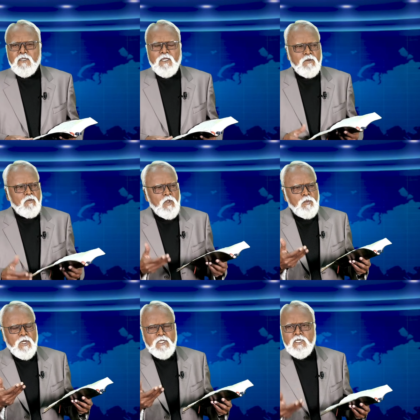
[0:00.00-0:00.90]
ஏய் இவ்வளோ
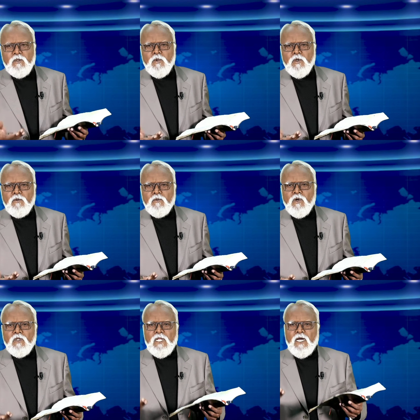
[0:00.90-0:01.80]
பெரிய ஜென்மம்
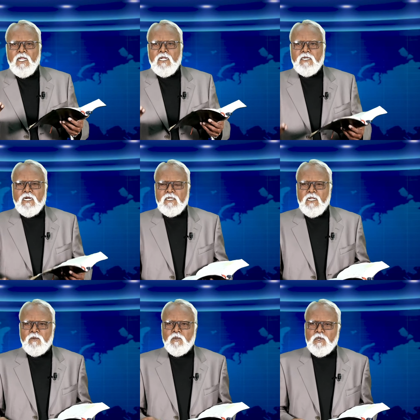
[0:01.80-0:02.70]
இவ்வளோ நகைலாம்
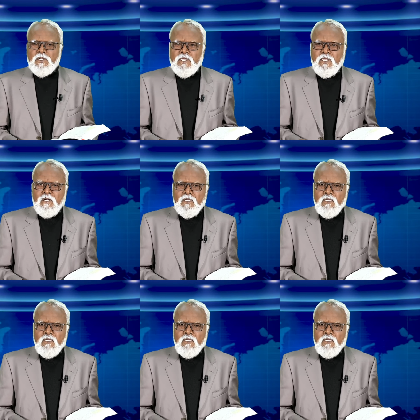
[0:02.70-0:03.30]
நட்டெல்லாம் போட்டுக்குது